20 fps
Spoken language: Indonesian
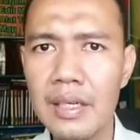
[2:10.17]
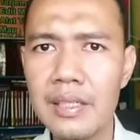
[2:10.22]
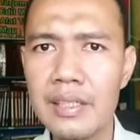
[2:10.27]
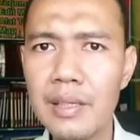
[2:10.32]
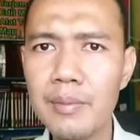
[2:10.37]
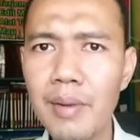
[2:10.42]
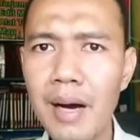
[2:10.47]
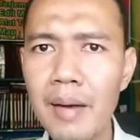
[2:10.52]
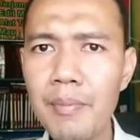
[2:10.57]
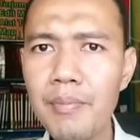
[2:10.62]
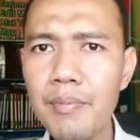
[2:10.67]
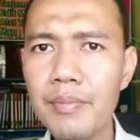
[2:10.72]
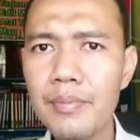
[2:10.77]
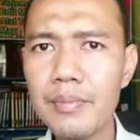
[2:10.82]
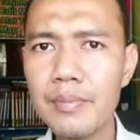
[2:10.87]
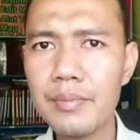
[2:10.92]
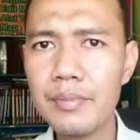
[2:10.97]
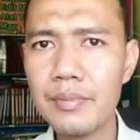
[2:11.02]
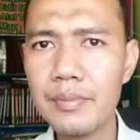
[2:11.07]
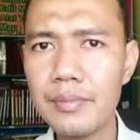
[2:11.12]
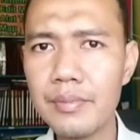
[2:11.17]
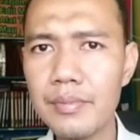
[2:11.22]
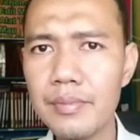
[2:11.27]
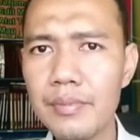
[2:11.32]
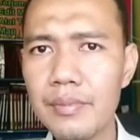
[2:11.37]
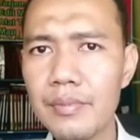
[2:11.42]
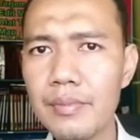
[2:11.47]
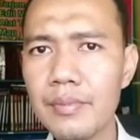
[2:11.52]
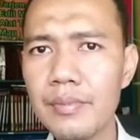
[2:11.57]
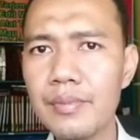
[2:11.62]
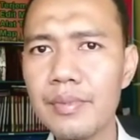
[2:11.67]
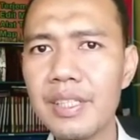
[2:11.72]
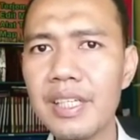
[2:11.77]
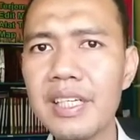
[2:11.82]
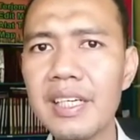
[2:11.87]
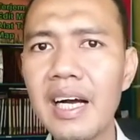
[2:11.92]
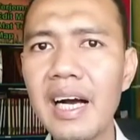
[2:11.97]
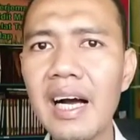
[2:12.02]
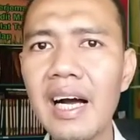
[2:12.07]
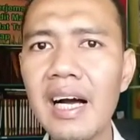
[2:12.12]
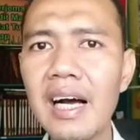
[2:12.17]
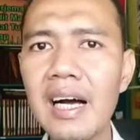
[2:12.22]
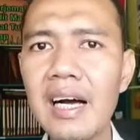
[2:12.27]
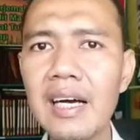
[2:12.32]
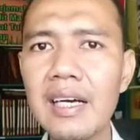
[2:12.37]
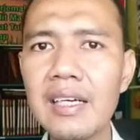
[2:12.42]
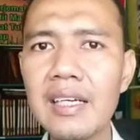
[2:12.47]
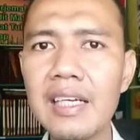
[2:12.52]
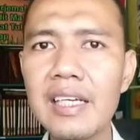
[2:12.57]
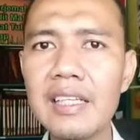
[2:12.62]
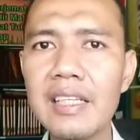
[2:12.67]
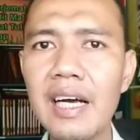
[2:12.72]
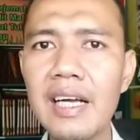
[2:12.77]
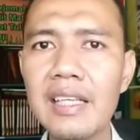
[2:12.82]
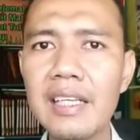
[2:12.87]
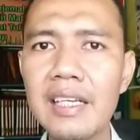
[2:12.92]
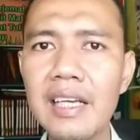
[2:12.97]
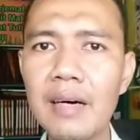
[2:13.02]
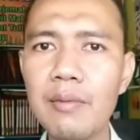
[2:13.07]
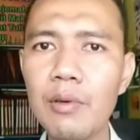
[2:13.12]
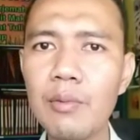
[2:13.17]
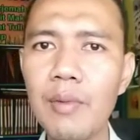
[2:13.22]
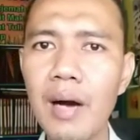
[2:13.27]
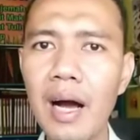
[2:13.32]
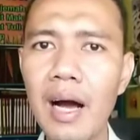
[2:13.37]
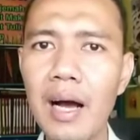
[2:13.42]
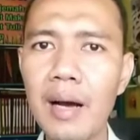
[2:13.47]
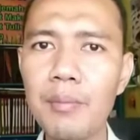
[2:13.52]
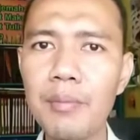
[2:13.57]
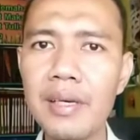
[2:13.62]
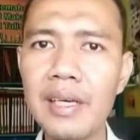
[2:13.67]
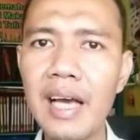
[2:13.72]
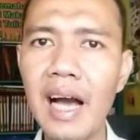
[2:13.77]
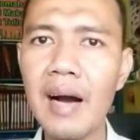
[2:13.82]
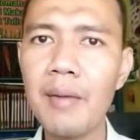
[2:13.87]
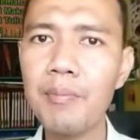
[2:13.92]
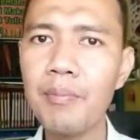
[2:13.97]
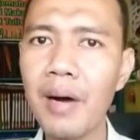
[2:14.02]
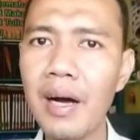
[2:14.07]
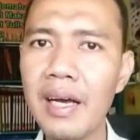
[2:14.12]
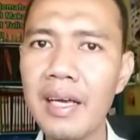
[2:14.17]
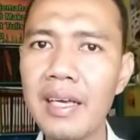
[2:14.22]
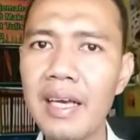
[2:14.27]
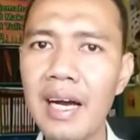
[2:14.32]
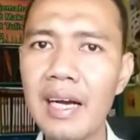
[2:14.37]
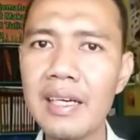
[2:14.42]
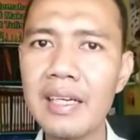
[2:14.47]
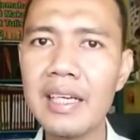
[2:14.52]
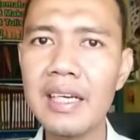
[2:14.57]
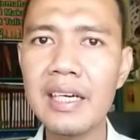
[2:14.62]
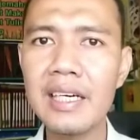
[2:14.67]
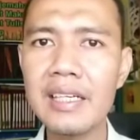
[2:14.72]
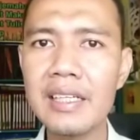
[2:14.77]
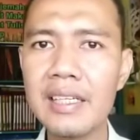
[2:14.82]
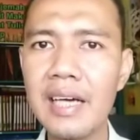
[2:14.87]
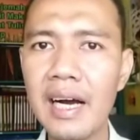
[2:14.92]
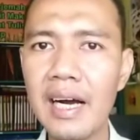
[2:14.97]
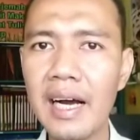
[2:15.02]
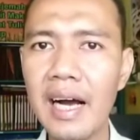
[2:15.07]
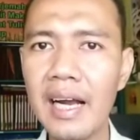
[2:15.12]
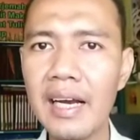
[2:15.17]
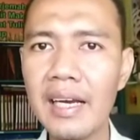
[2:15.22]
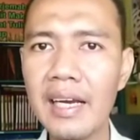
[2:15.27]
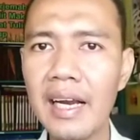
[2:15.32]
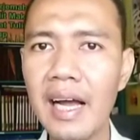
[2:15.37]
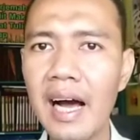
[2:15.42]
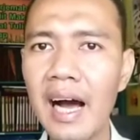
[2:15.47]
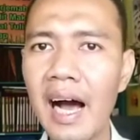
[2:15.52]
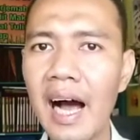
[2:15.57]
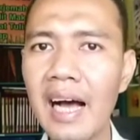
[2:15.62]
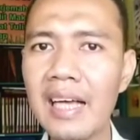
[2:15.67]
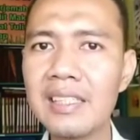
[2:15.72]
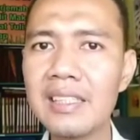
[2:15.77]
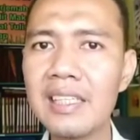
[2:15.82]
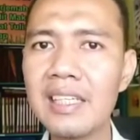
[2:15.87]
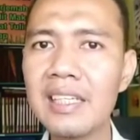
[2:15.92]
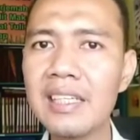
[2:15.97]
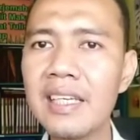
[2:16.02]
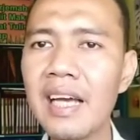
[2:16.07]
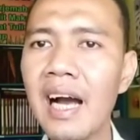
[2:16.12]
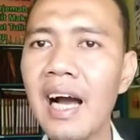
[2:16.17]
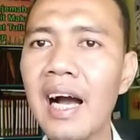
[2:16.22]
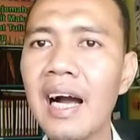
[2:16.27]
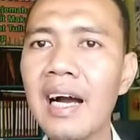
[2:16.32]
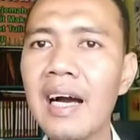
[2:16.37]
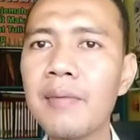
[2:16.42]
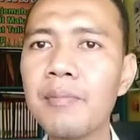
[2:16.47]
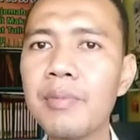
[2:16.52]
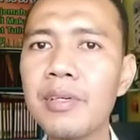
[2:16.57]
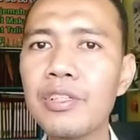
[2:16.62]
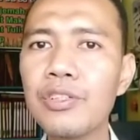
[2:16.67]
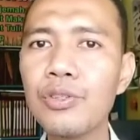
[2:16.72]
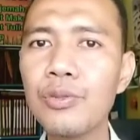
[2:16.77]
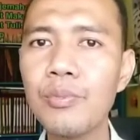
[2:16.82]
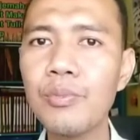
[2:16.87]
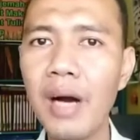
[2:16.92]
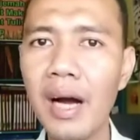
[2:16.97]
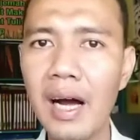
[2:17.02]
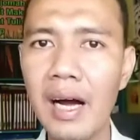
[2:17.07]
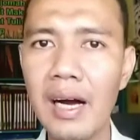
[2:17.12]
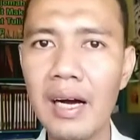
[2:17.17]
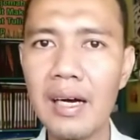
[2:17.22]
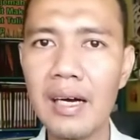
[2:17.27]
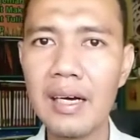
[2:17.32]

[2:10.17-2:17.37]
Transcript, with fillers: Sebab jika kita tidak memahami apa yang dikerjakan, hasilnya akan percuma.